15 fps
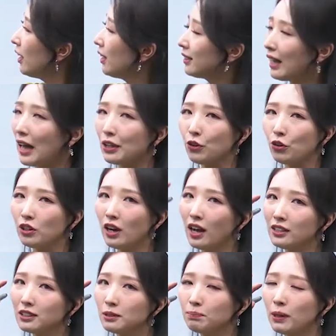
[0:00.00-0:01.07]
단어를
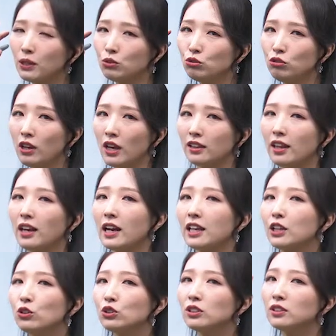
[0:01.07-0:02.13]
학습한 후에 내가
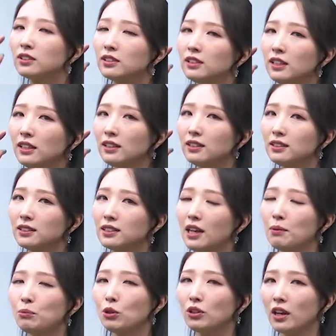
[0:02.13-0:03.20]
이것이 들리는지
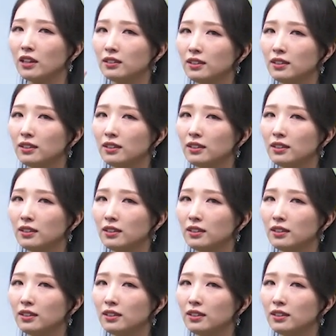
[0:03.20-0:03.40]
한번 나를